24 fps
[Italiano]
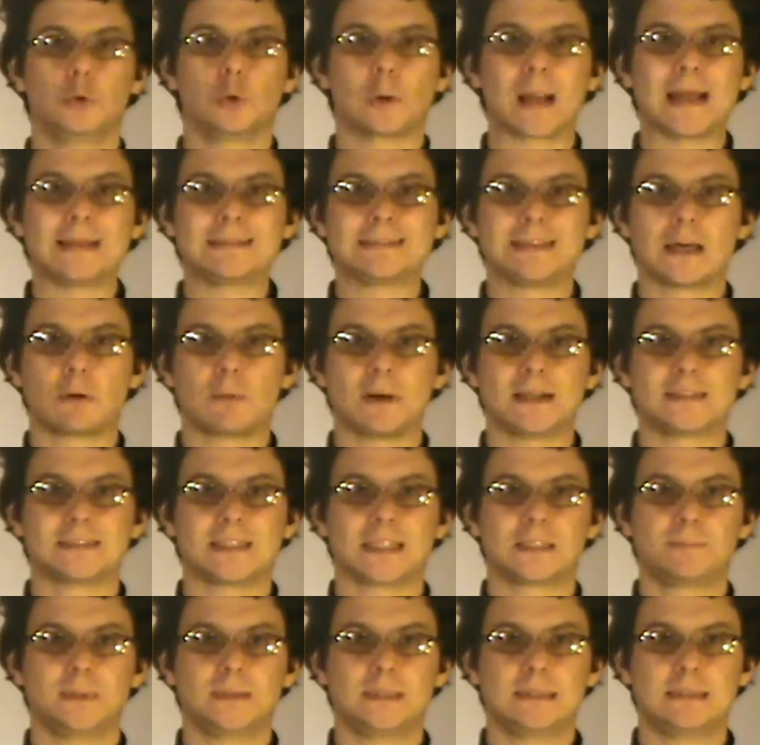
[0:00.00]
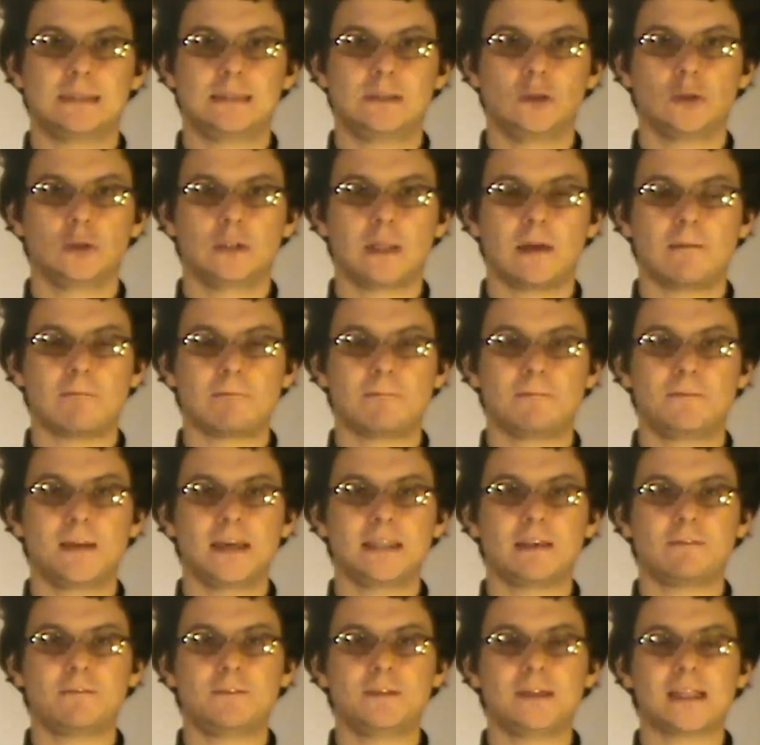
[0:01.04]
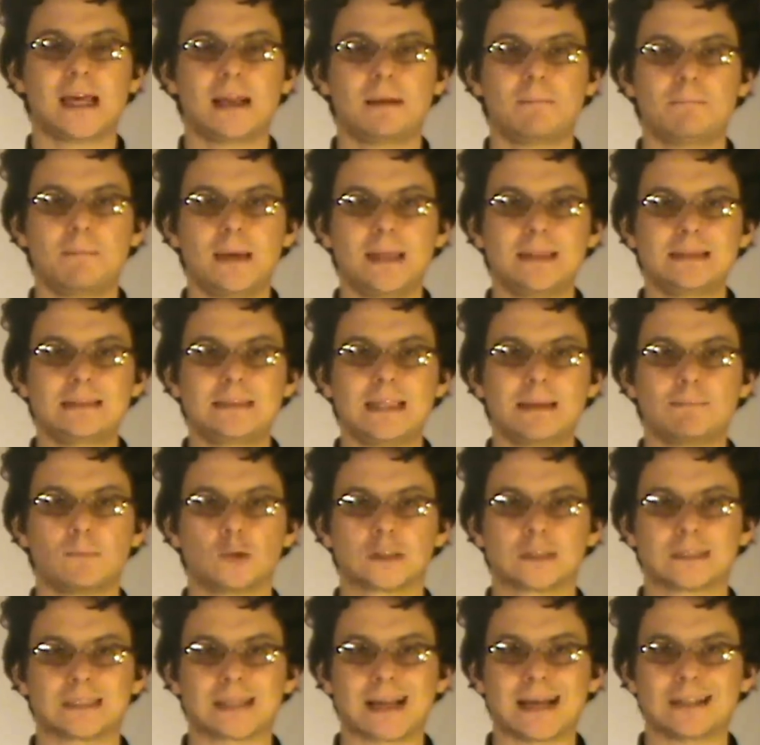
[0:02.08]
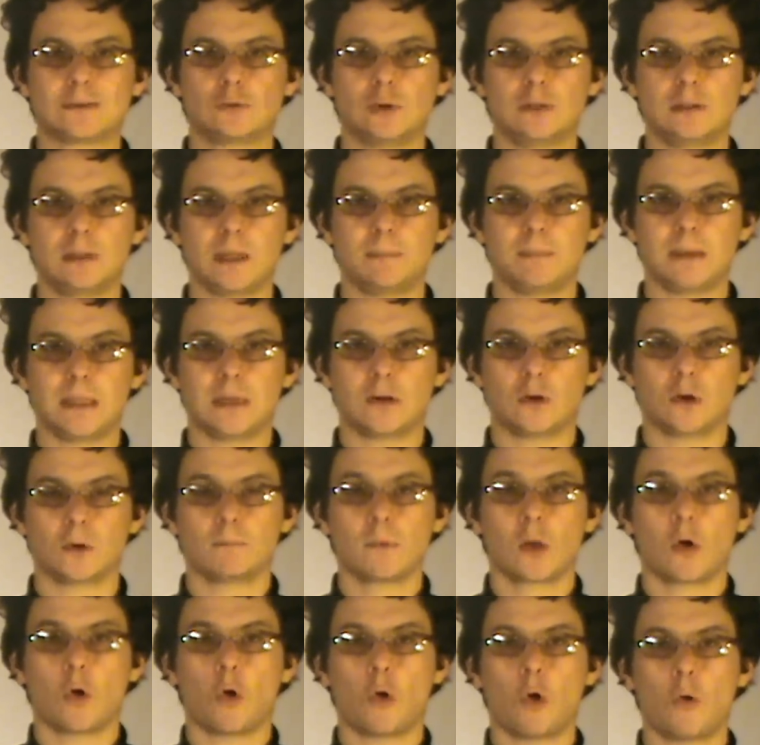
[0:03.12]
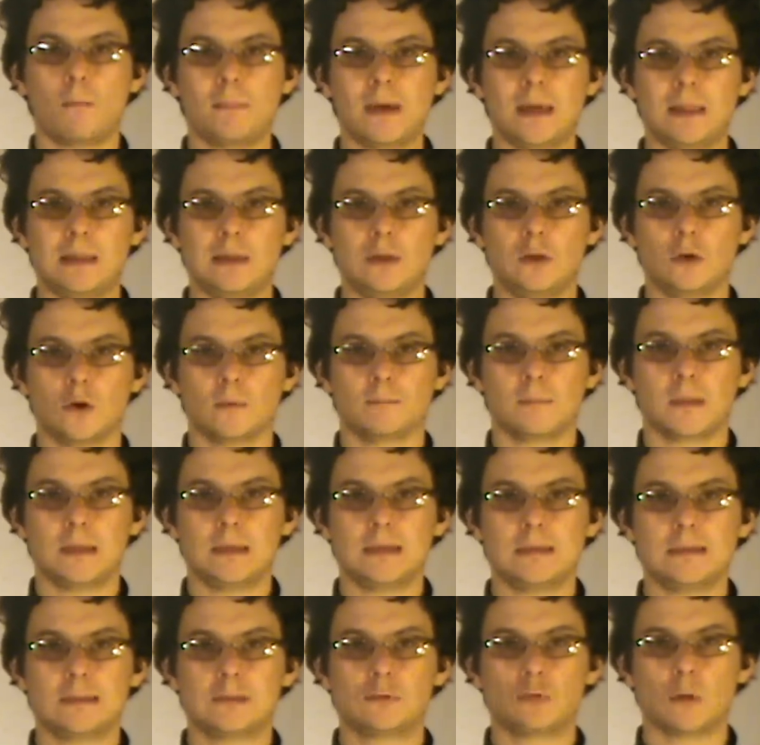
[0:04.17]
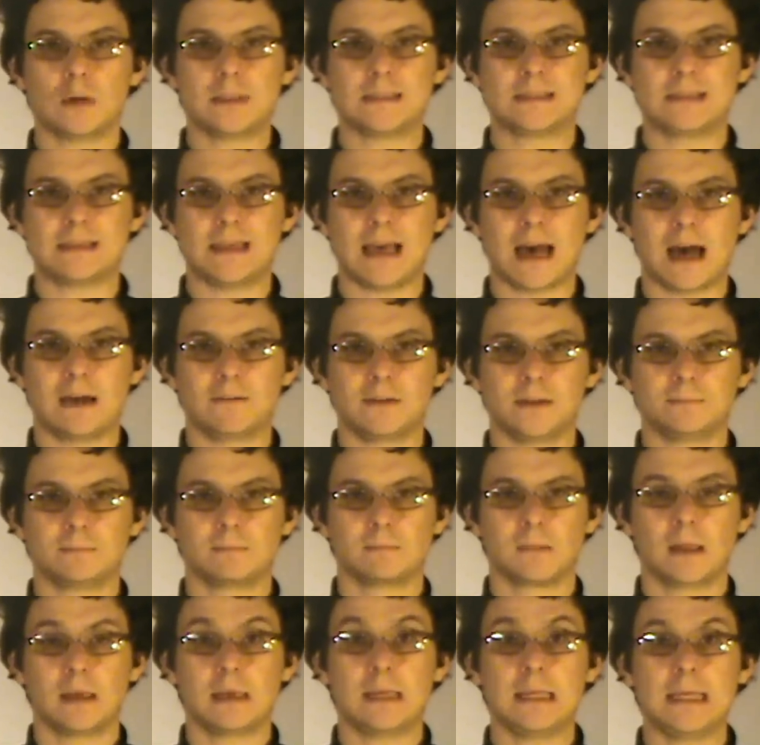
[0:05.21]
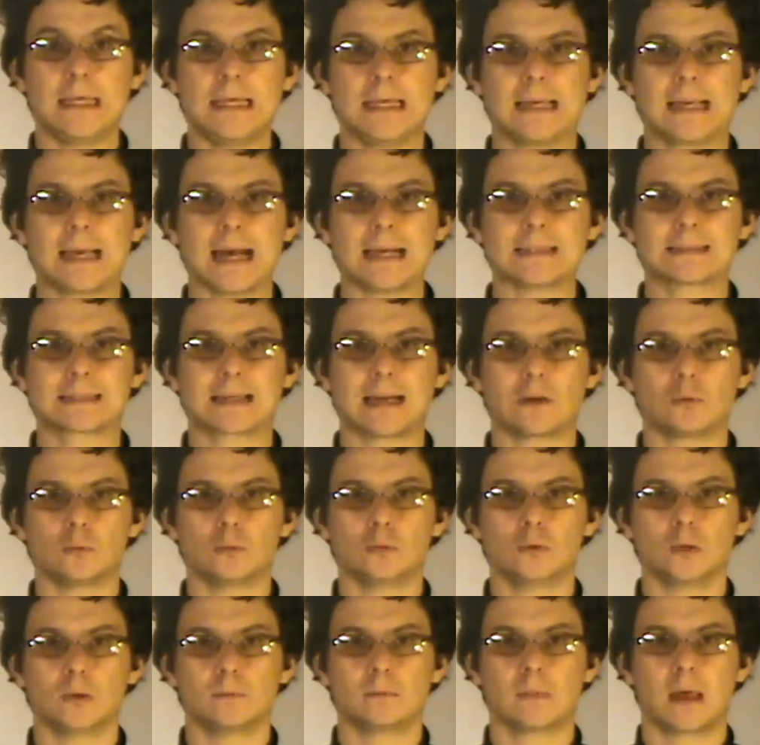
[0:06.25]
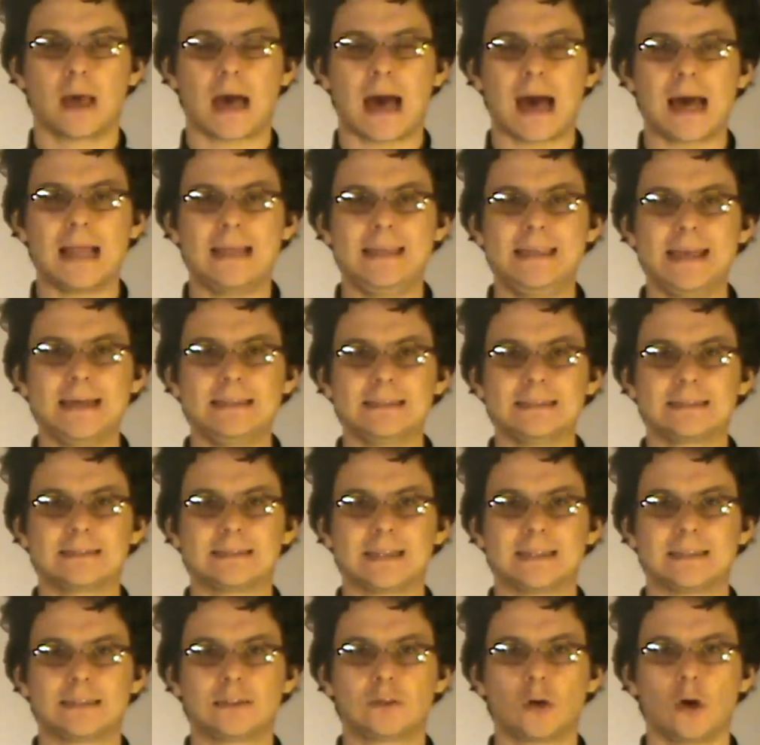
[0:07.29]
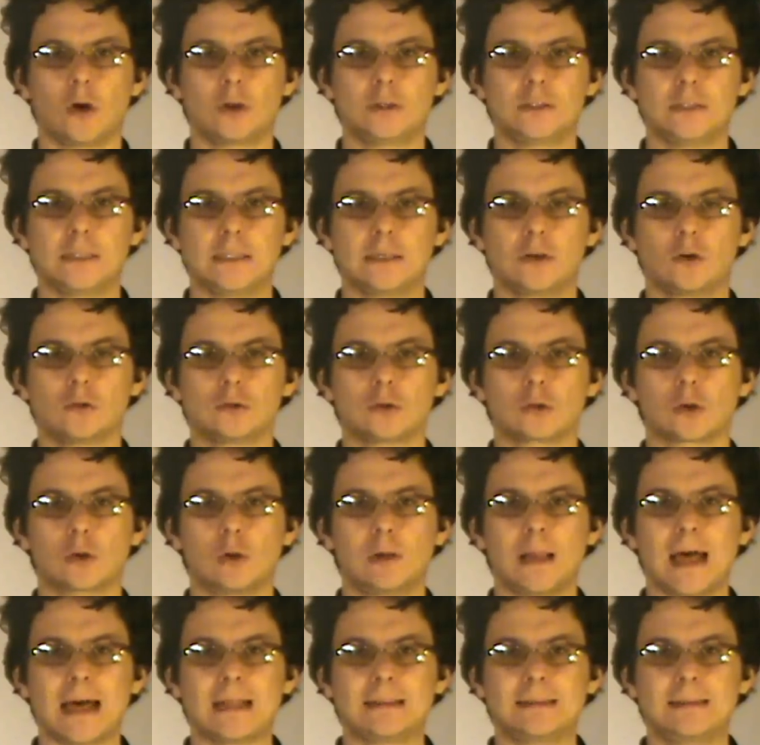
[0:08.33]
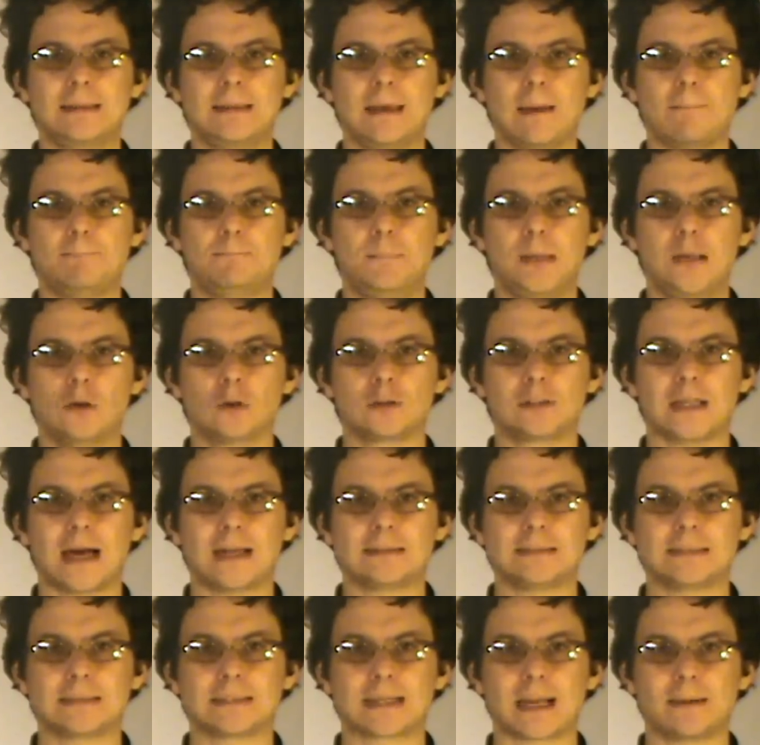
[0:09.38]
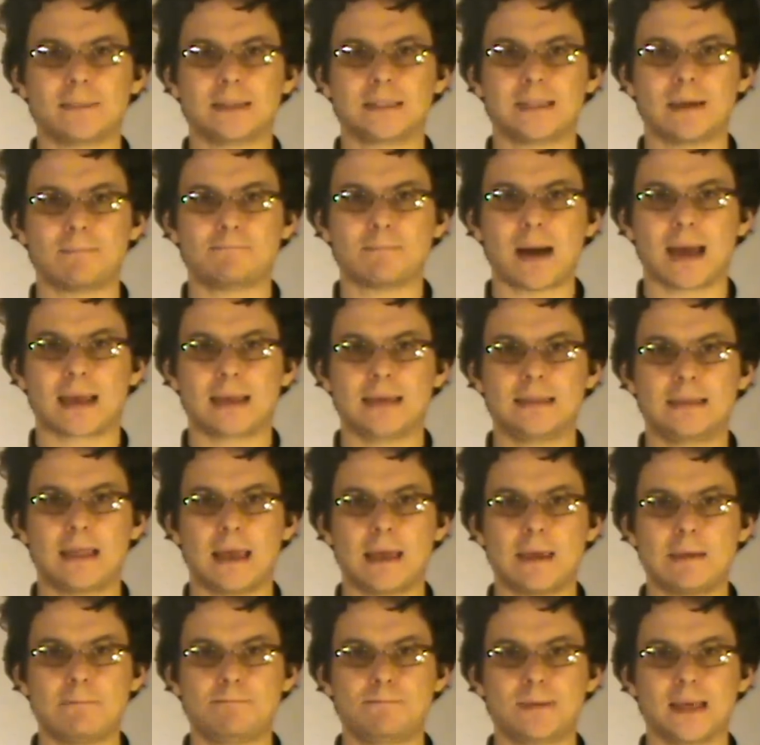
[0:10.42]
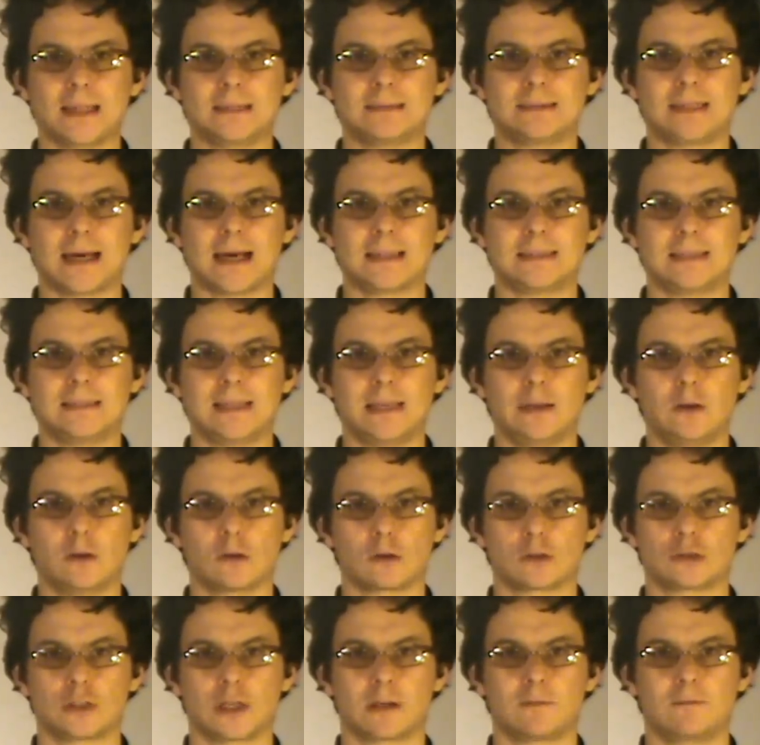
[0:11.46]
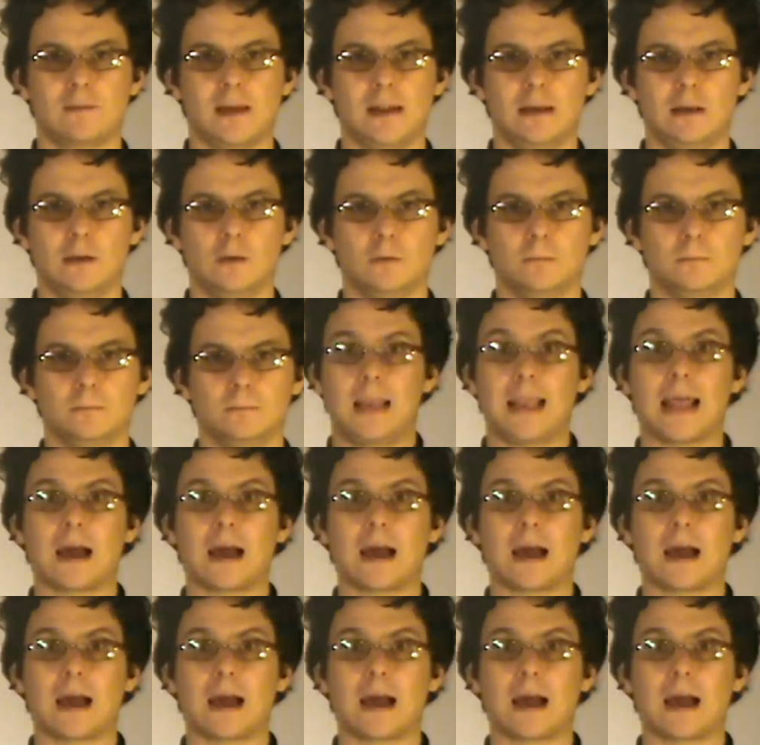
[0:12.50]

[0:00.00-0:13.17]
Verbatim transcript: Durante questa spedizione viene finalmente mostrato il nemico, o meglio, i suoi schiavi, i Cascarudo, alieni insettoidi controllati e pilotati tramite macchine impiantate nel loro cervello.